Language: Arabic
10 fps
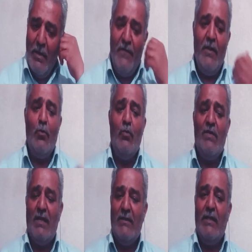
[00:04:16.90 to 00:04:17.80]
ما فينا نقول
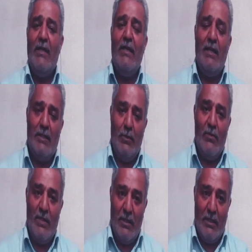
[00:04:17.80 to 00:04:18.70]
سرد تاريخي
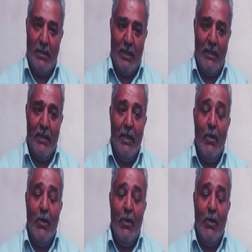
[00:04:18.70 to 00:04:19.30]
توثيقي يعني